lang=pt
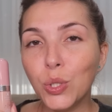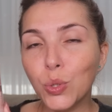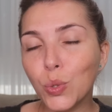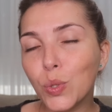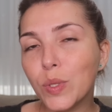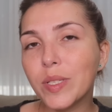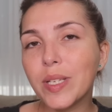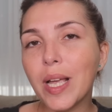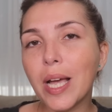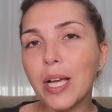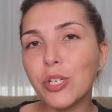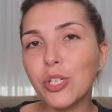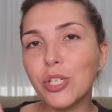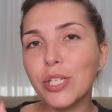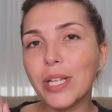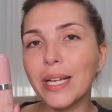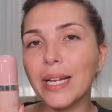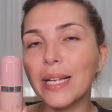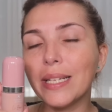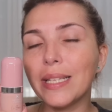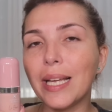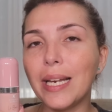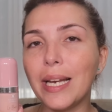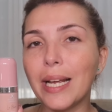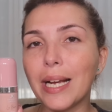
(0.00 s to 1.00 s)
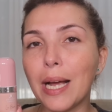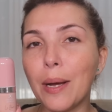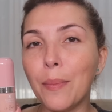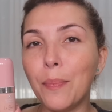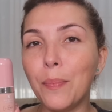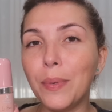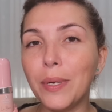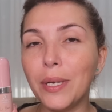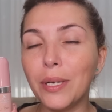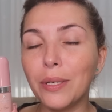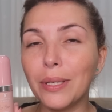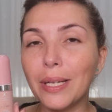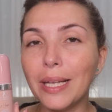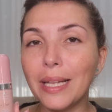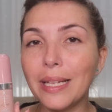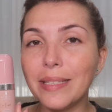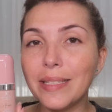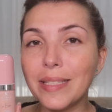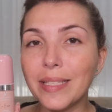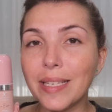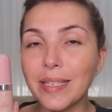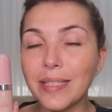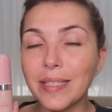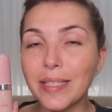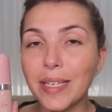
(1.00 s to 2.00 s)
No site da Natália Capello, ela
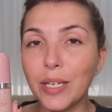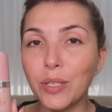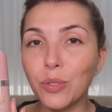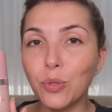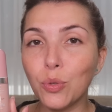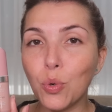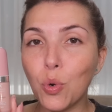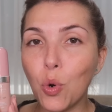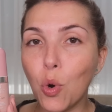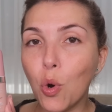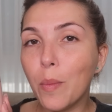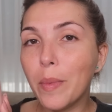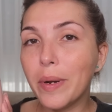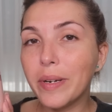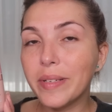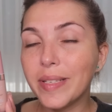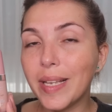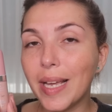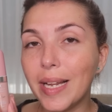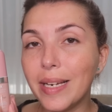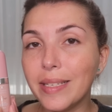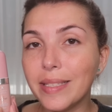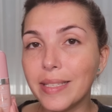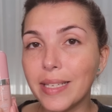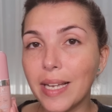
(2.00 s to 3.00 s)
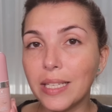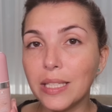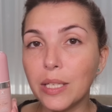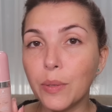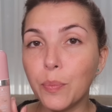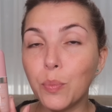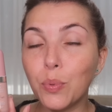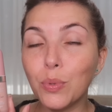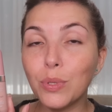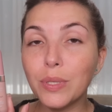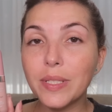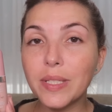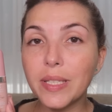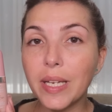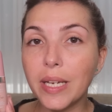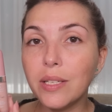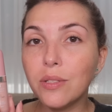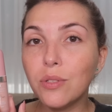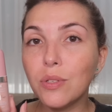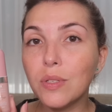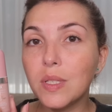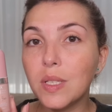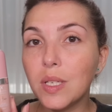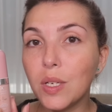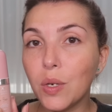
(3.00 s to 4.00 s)
está sendo comercializada por R$
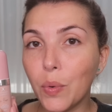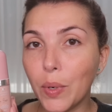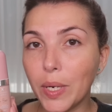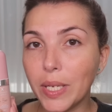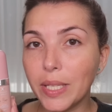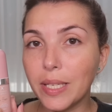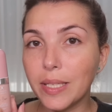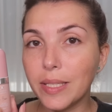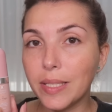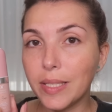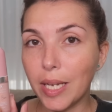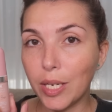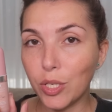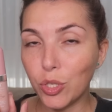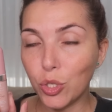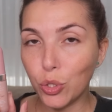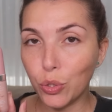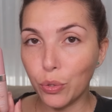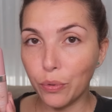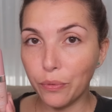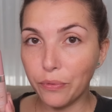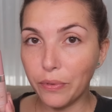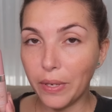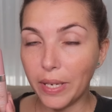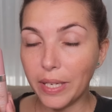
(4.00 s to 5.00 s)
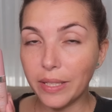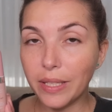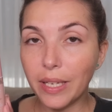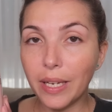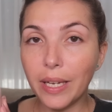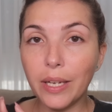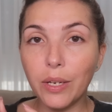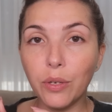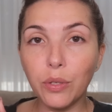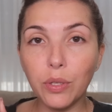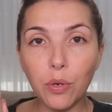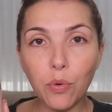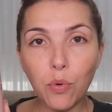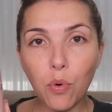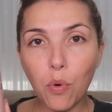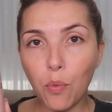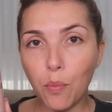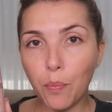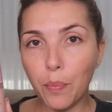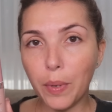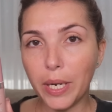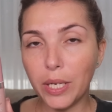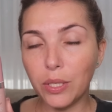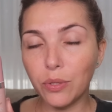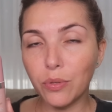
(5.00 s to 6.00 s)
157,90. Eu não
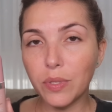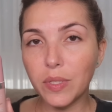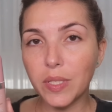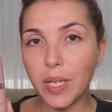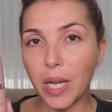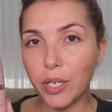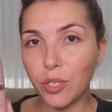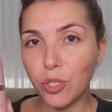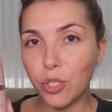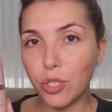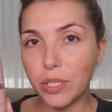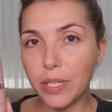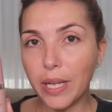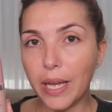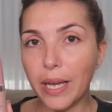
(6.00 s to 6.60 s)
comprei no site